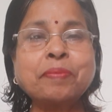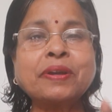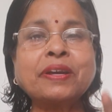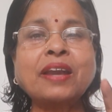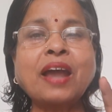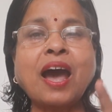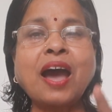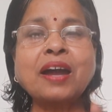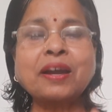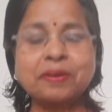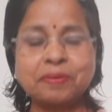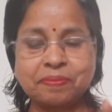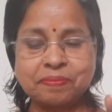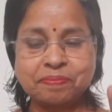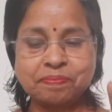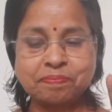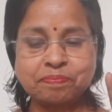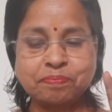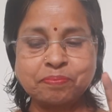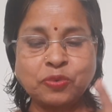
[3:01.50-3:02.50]
में नाक
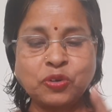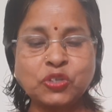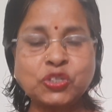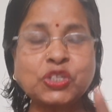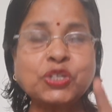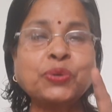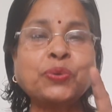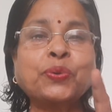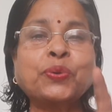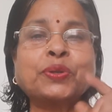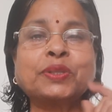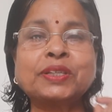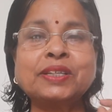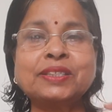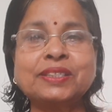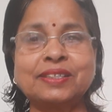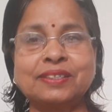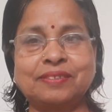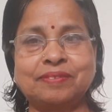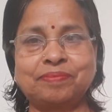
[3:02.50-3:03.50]
मुंह
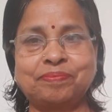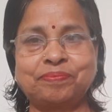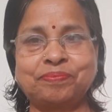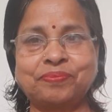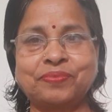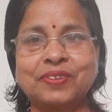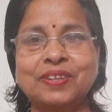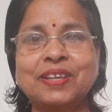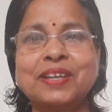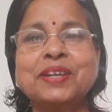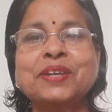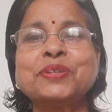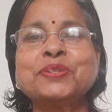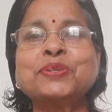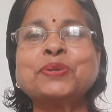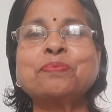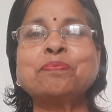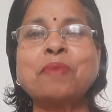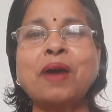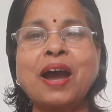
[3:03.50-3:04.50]
सिकोड़ती थी
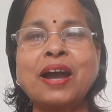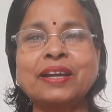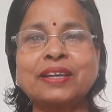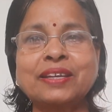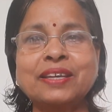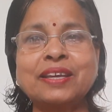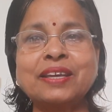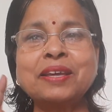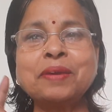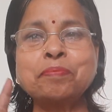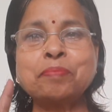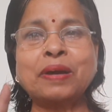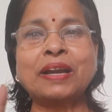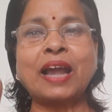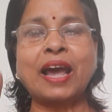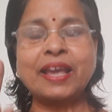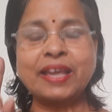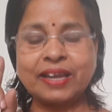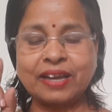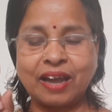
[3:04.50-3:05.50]
जो माँ के
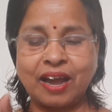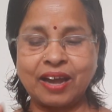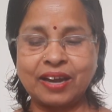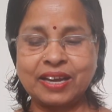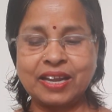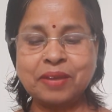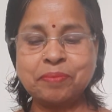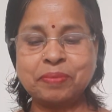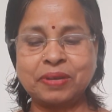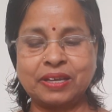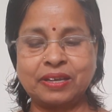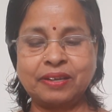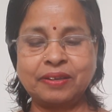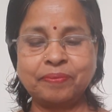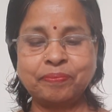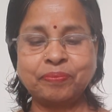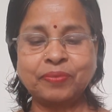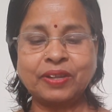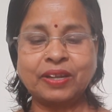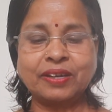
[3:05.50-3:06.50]
बनाए खाने में
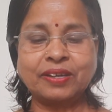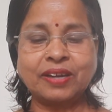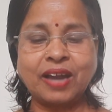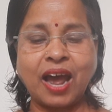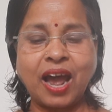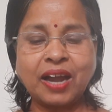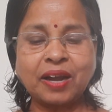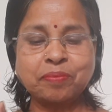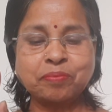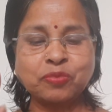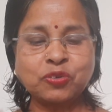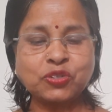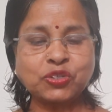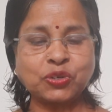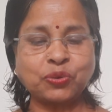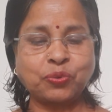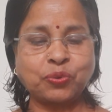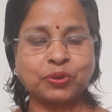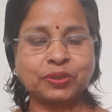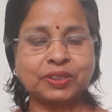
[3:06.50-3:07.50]
नाक मुंह
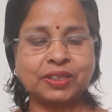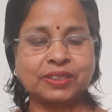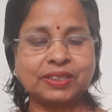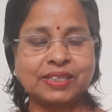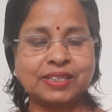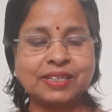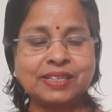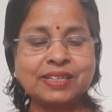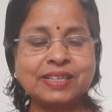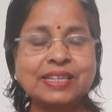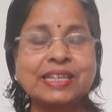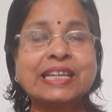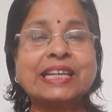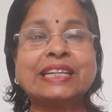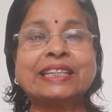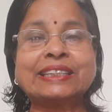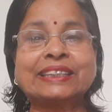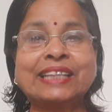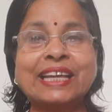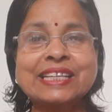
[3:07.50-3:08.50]
सिकोड़ती थी
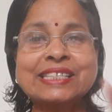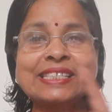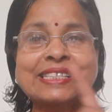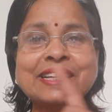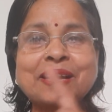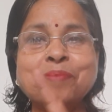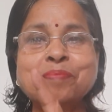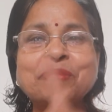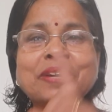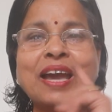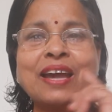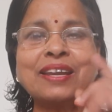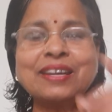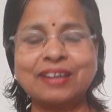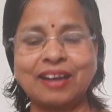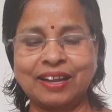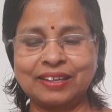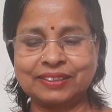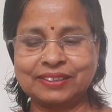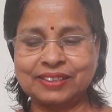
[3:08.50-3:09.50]
दस कमियाँ
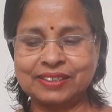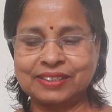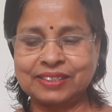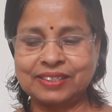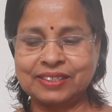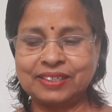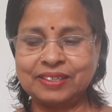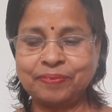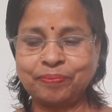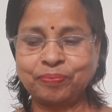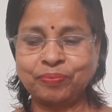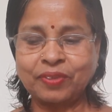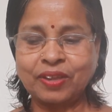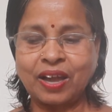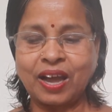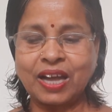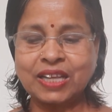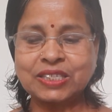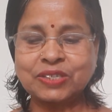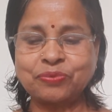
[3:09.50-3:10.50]
निकालती थी
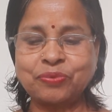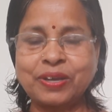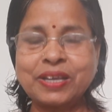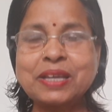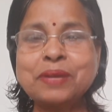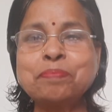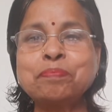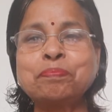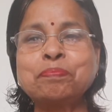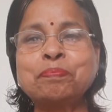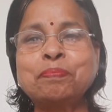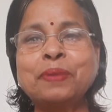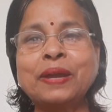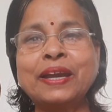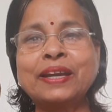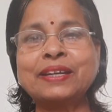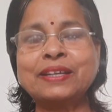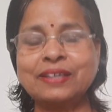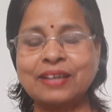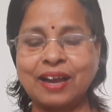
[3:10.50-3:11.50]
आज वही
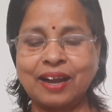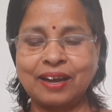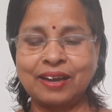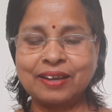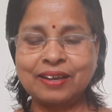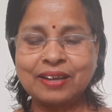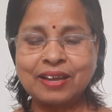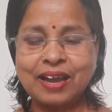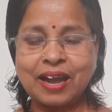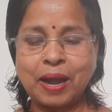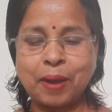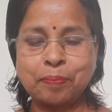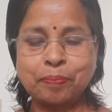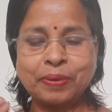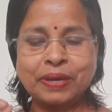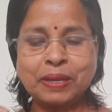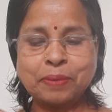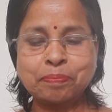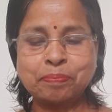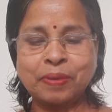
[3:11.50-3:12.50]
बेटियाँ
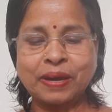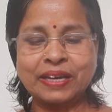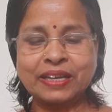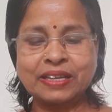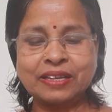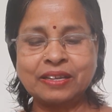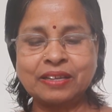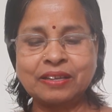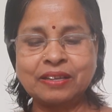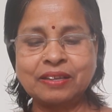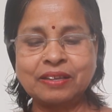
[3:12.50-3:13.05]
अपनी बनी